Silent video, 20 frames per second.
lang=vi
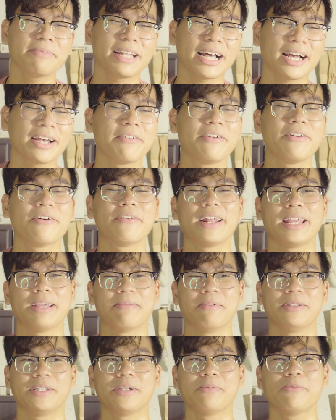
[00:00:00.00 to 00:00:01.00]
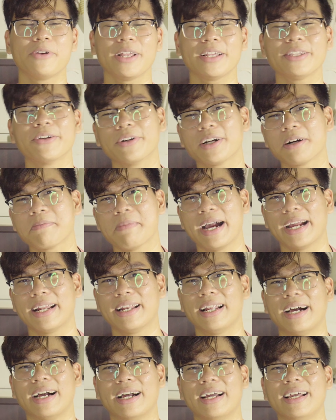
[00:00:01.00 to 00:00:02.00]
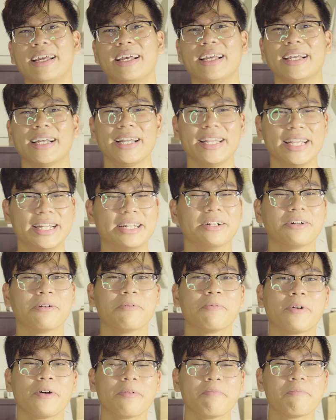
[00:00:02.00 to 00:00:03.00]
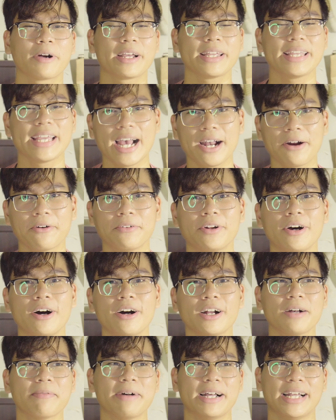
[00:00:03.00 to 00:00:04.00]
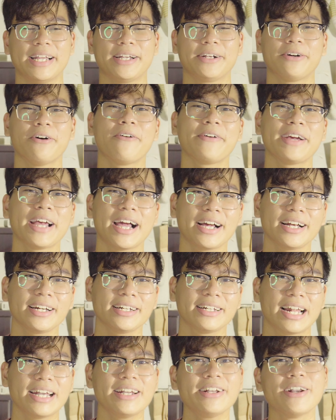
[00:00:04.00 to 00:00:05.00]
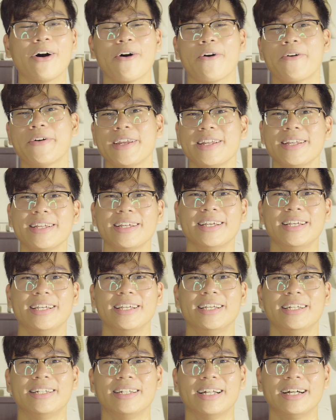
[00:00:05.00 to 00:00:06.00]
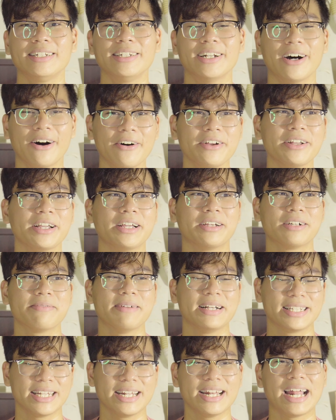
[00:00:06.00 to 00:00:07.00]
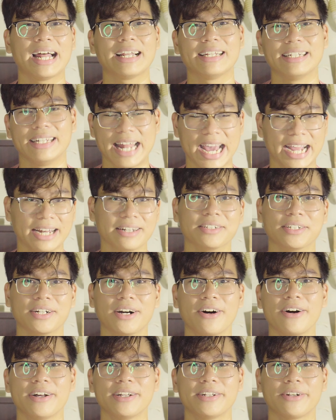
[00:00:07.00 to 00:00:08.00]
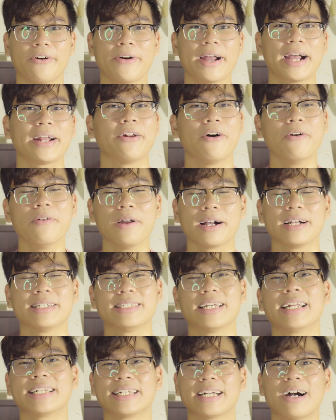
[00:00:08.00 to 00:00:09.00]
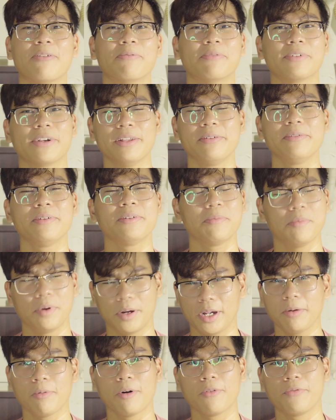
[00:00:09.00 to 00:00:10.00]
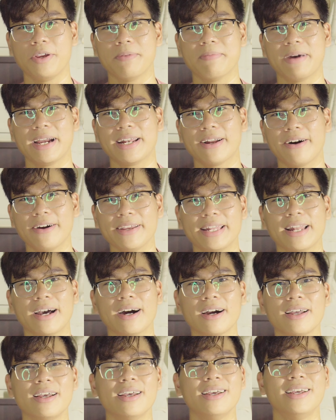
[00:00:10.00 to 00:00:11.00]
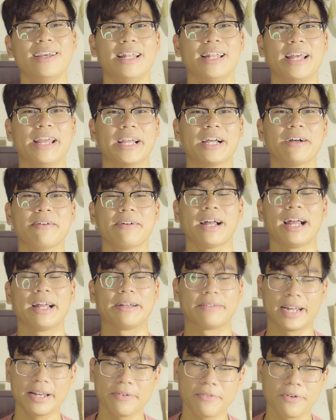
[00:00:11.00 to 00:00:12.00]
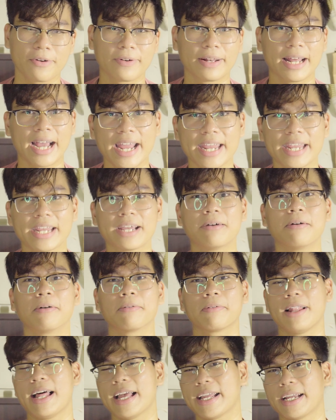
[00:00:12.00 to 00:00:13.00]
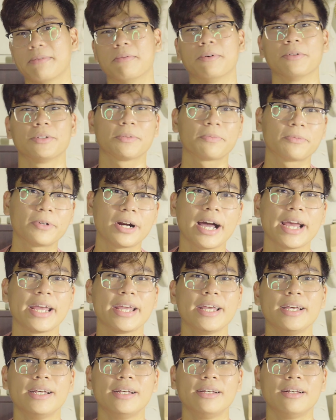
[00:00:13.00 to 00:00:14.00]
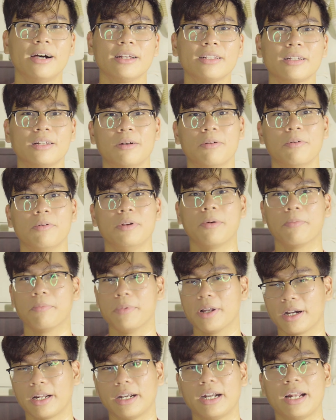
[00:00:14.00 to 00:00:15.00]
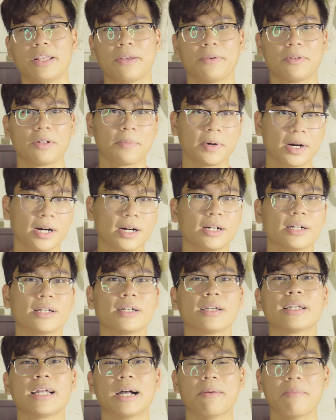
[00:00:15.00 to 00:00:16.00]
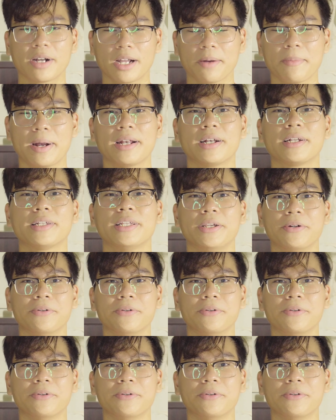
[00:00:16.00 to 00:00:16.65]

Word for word: tắt video này, mình chỉ muốn nhắc nhở các bạn là cái gì nó cũng có một cái giá của nó, các bạn hãy cố gắng đánh đổi thì các bạn sẽ đạt được thôi, cố gắng nỗ lực thì sẽ thành công. Nhưng cái bộ phim hay nói gì đó, thì các bạn thấy video hay, like, comment, subscribe, hết cho động lực ra YouTube hơn. Cảm ơn các bạn rất